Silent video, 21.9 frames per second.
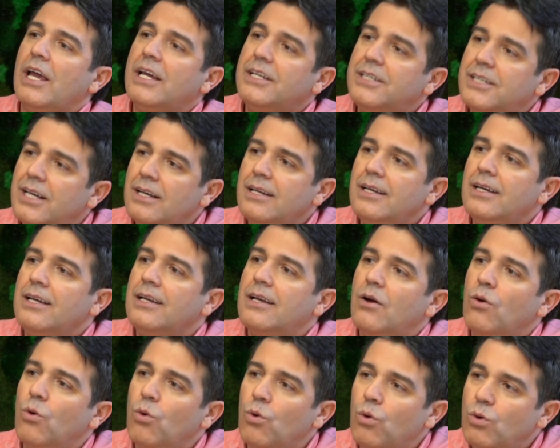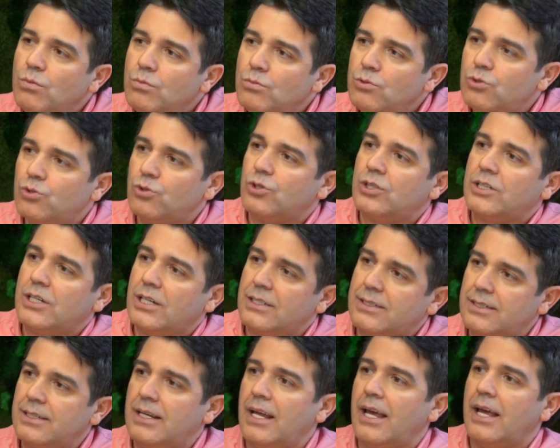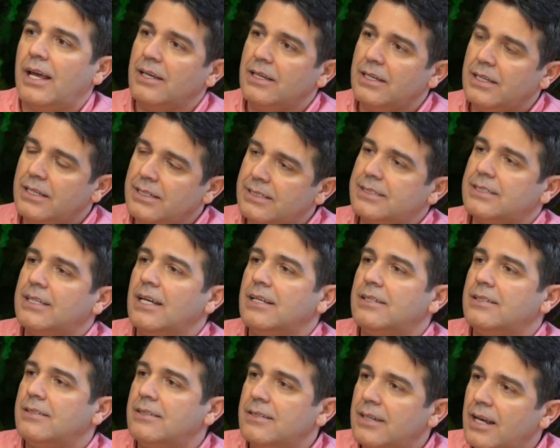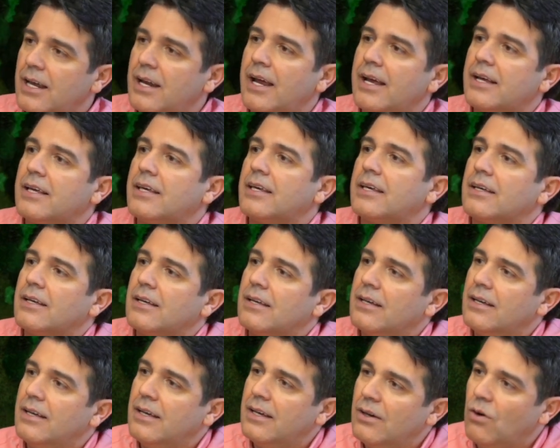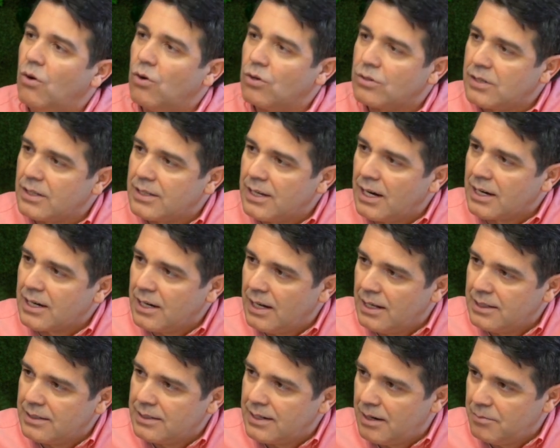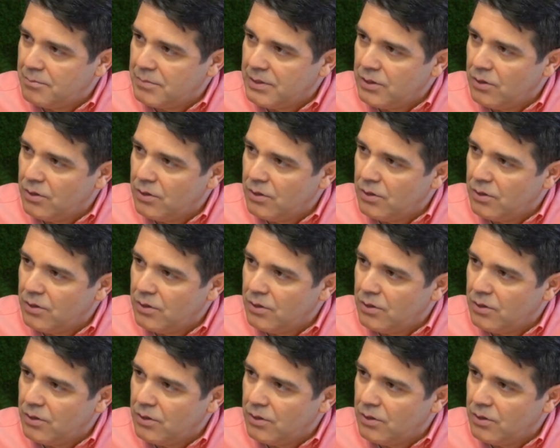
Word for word: eceliyle ölmüşçesine hissettirerek e, ortadan kaldıran bir